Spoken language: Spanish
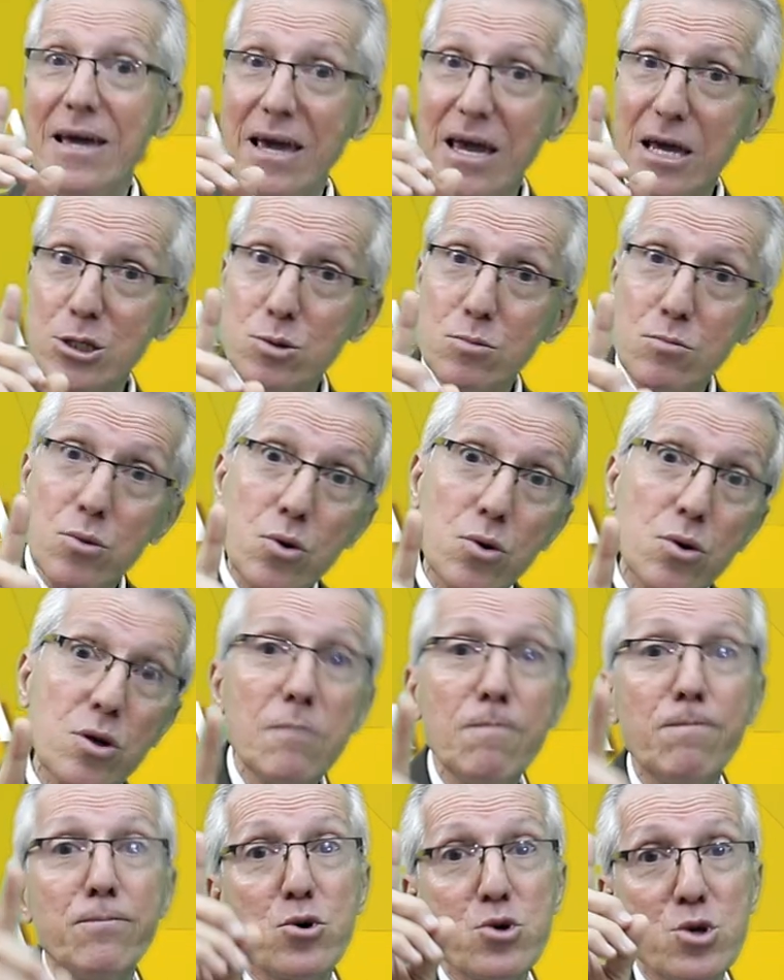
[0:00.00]
Es
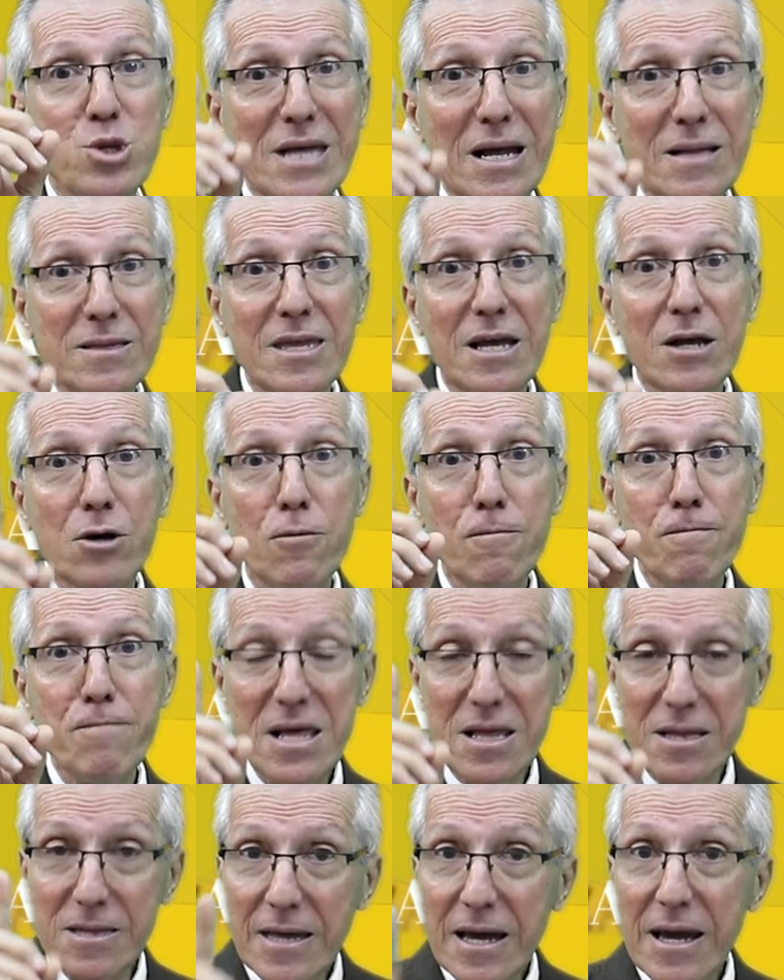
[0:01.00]
muy importante
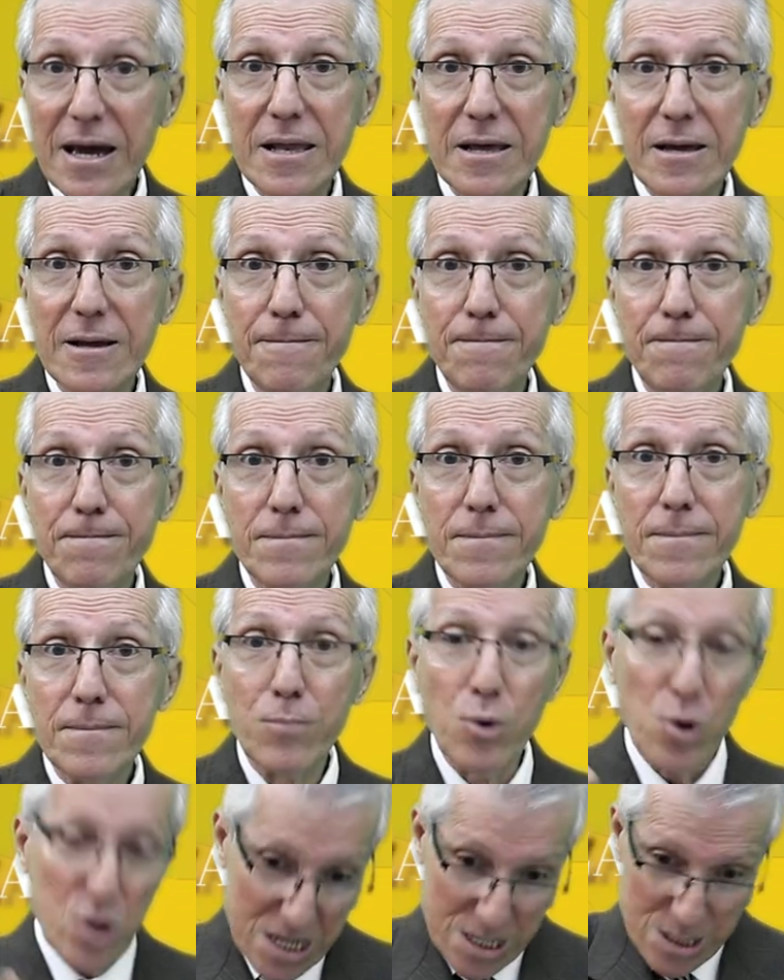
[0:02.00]
comprender.
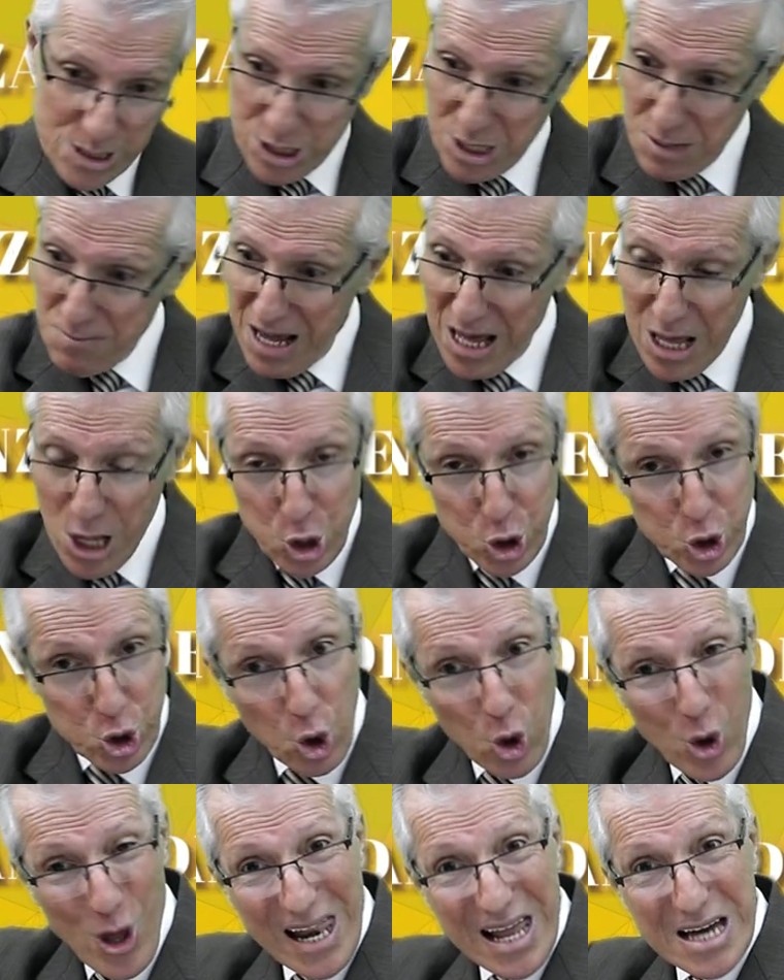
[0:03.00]
Por encima de
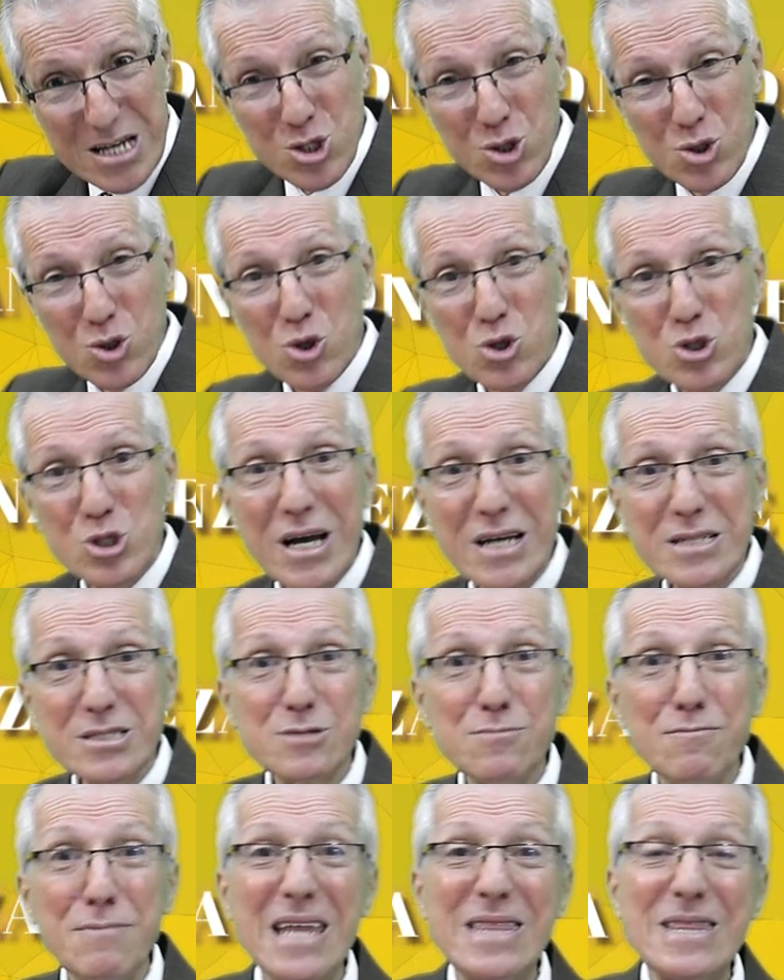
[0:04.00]
todas las
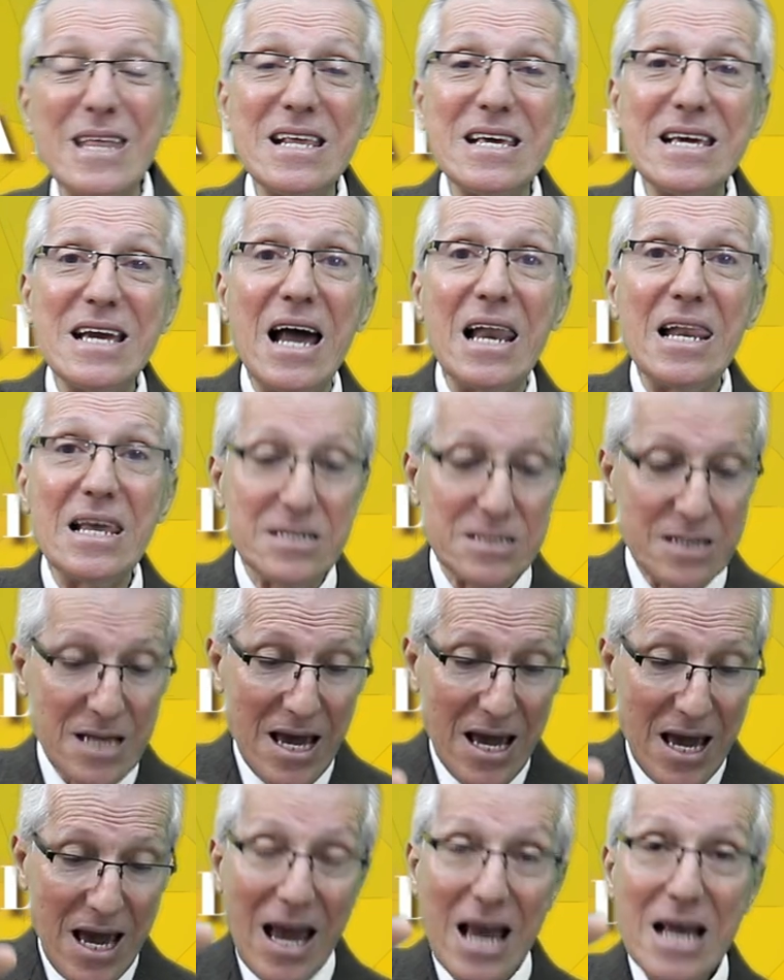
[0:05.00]
cosas materiales
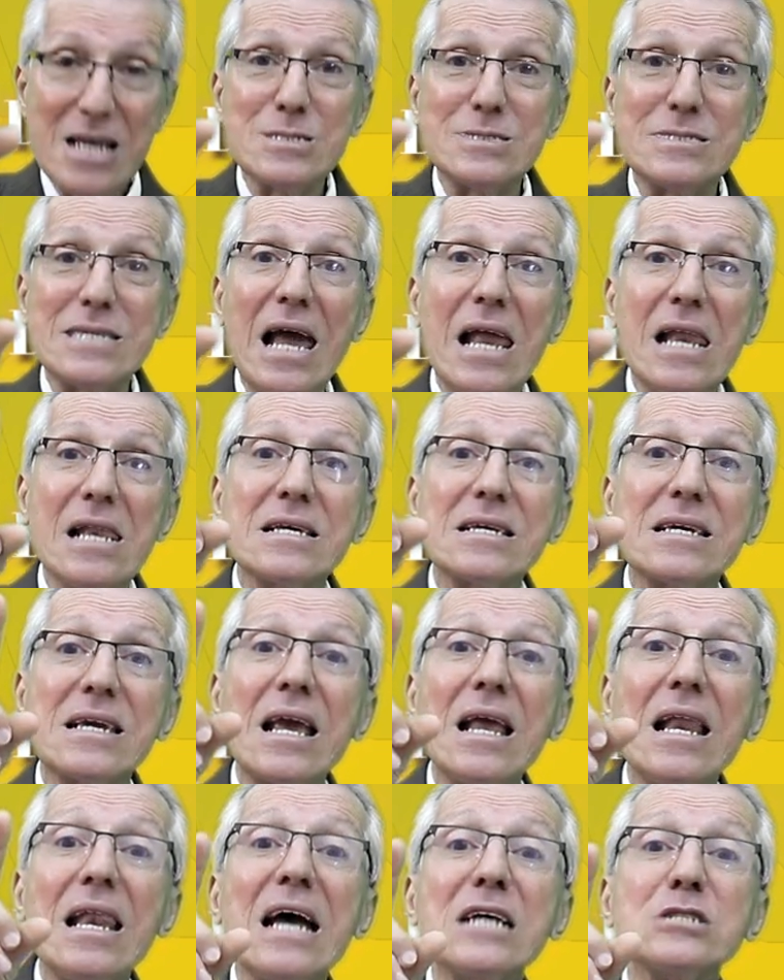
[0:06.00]
está el
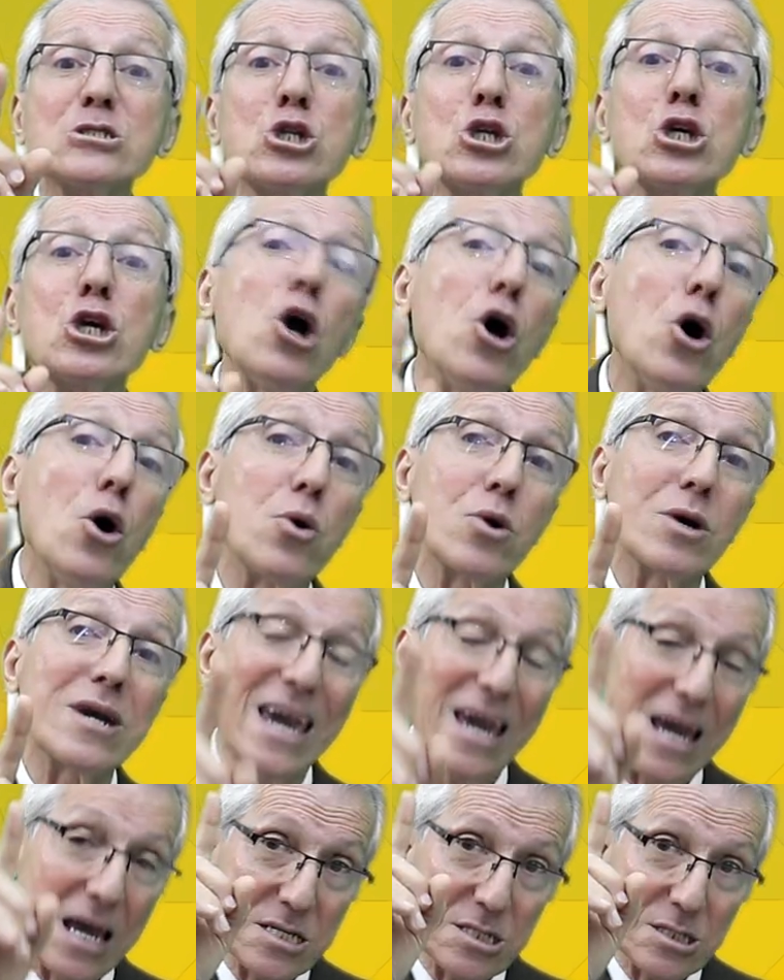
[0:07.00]
que las dio,
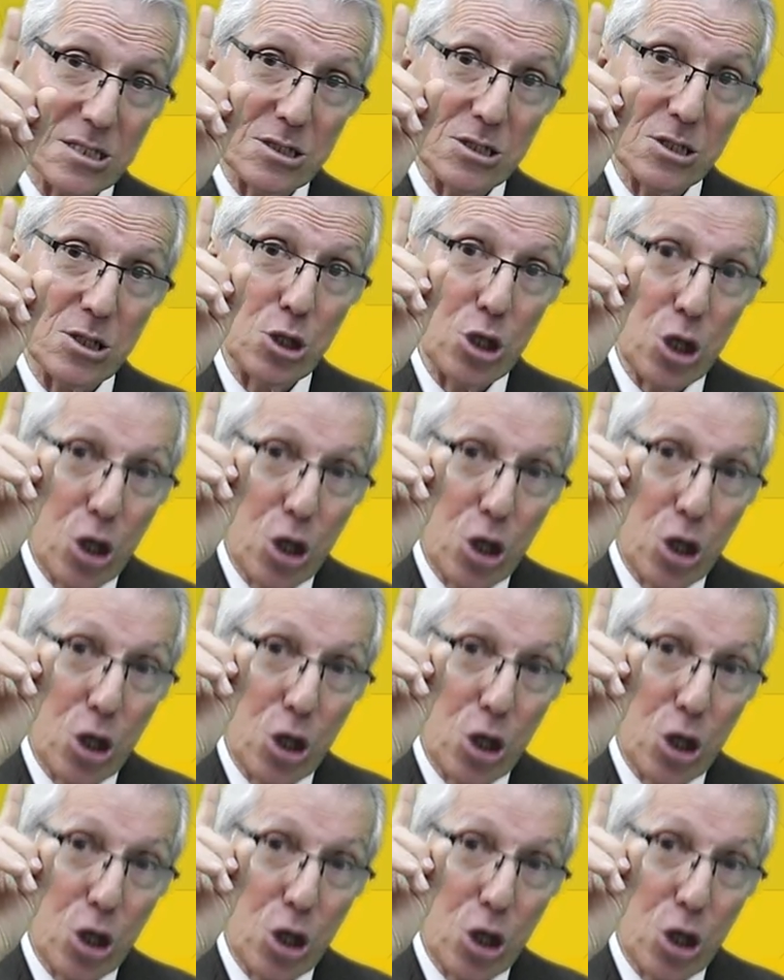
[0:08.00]
que es